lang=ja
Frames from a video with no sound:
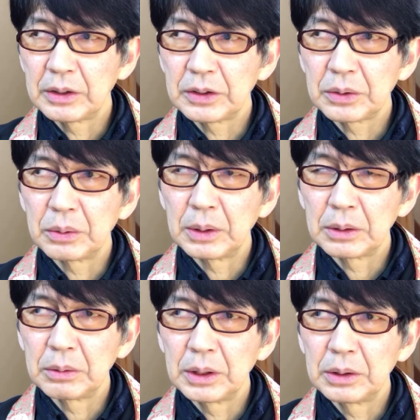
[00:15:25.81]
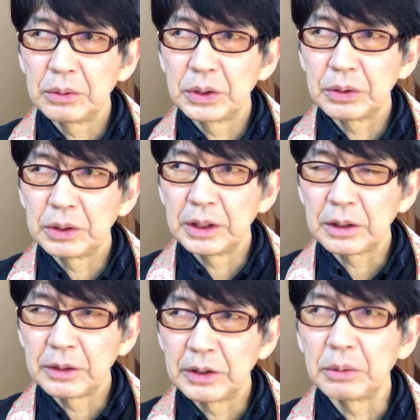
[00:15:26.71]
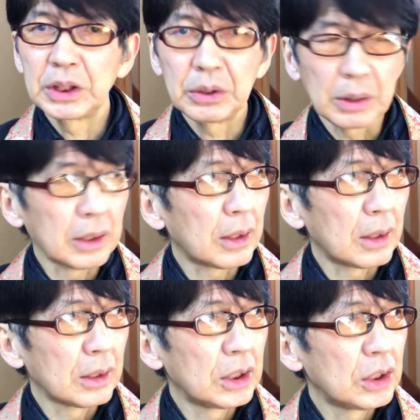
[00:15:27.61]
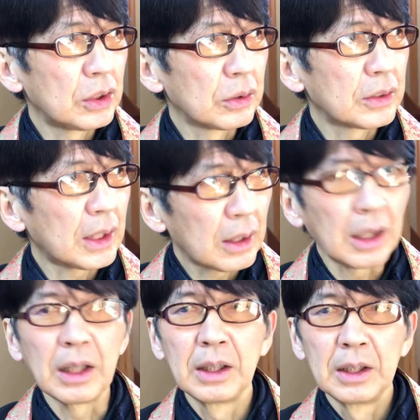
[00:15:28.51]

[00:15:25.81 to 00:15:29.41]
あそこはグレード12か士お秘書かだから23か。